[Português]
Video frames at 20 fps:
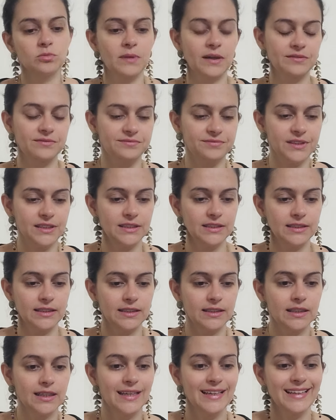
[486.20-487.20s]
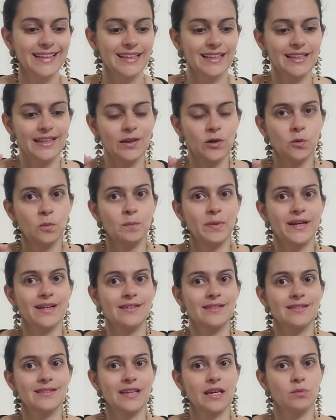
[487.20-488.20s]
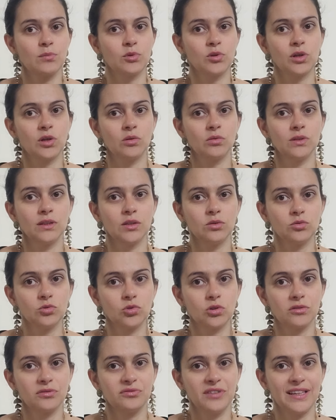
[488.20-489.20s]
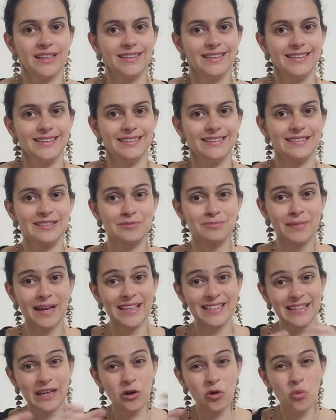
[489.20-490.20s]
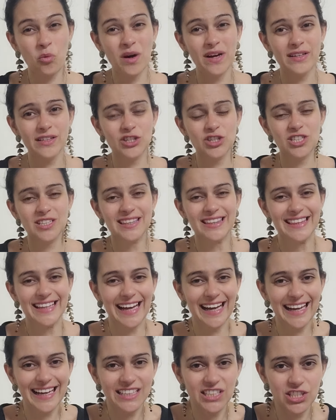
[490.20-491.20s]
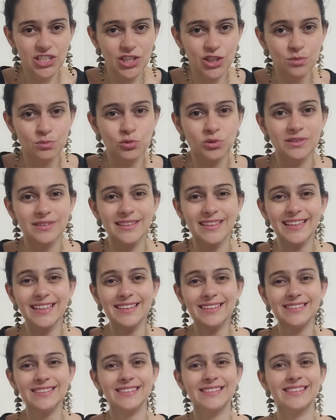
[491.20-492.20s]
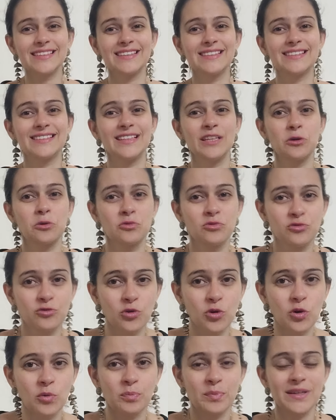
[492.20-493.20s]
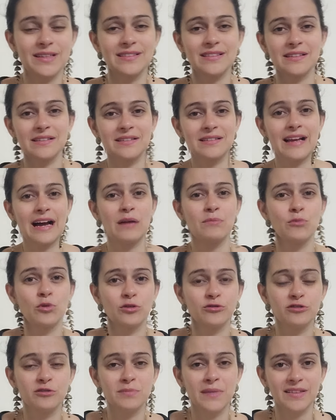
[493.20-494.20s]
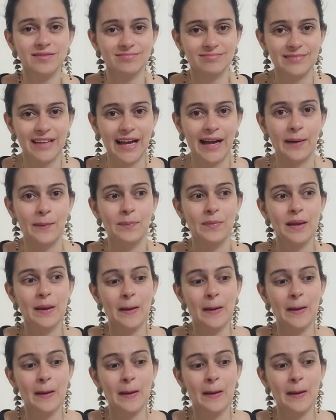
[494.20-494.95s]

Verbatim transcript: uma vida que eu percebo que eu não tô feliz, mas a quantidade de mudanças que eu vou precisar movimentar